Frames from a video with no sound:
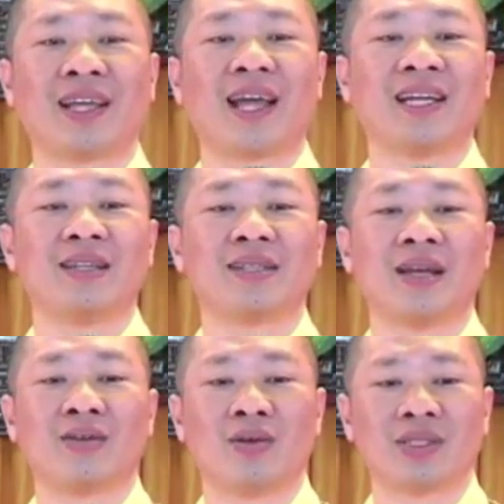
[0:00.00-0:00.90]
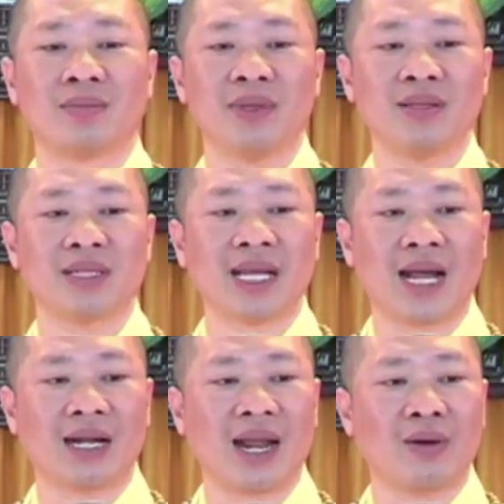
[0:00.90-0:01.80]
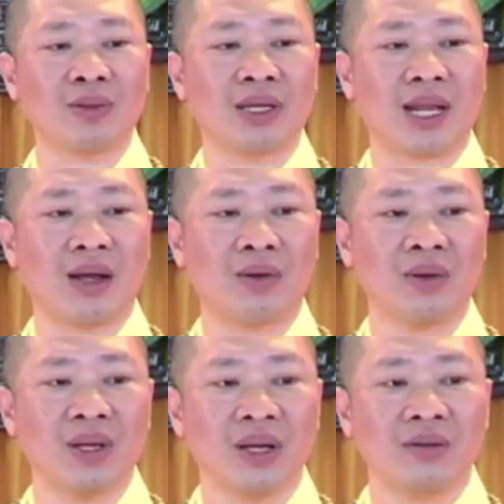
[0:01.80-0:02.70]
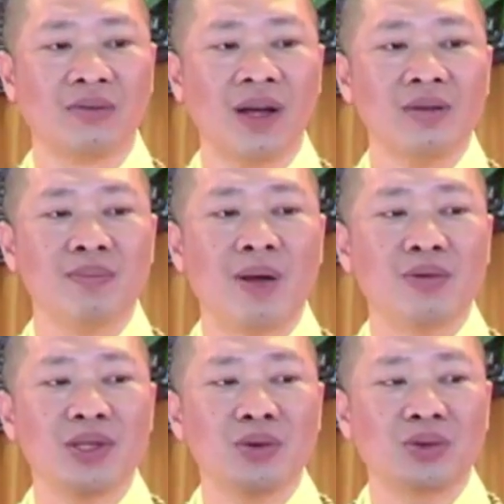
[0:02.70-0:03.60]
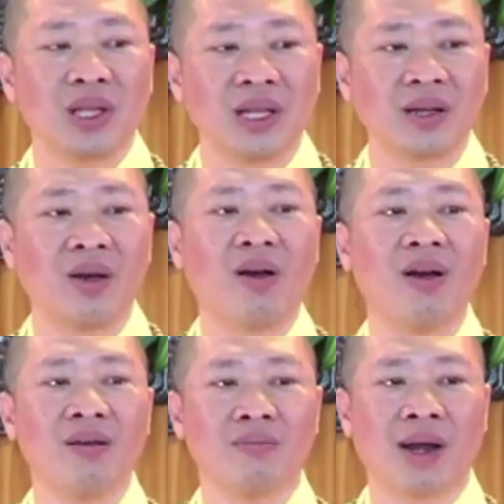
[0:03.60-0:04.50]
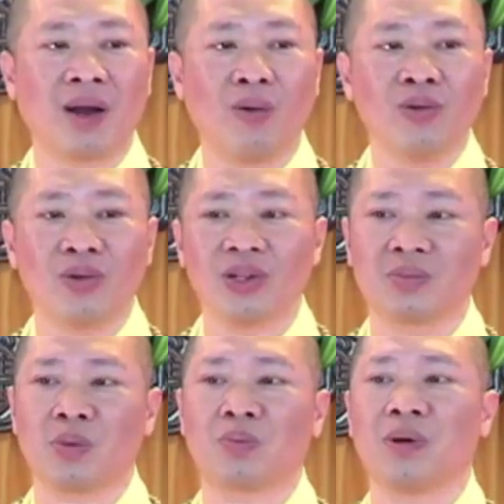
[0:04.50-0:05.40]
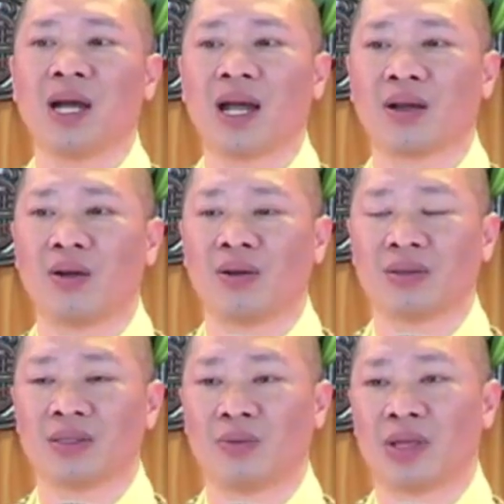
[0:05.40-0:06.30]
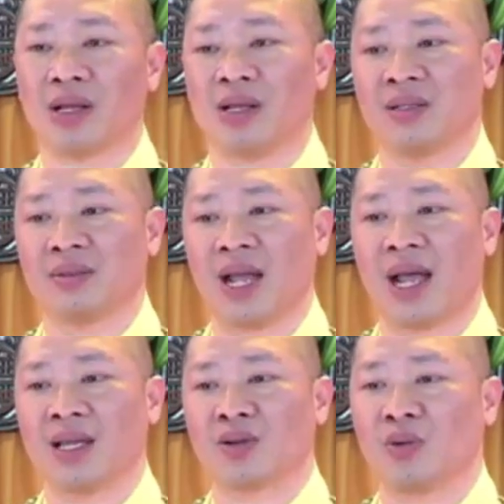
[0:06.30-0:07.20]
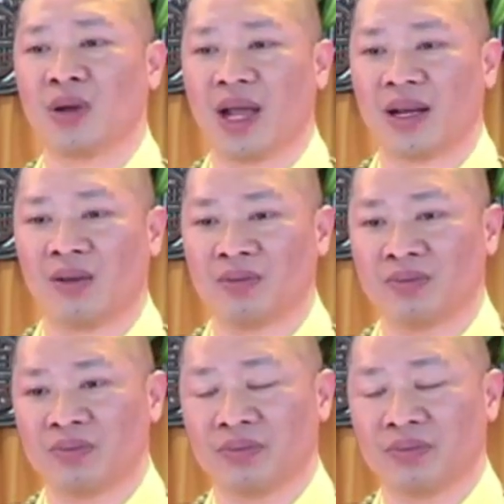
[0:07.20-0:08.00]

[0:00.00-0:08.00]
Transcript: vài ngày đi, các con sẽ biết căng não thế nào. Với bao nhiêu tiền đó mà nấu cho được một bữa ăn ngon trong gia đình, ai cũng hài lòng.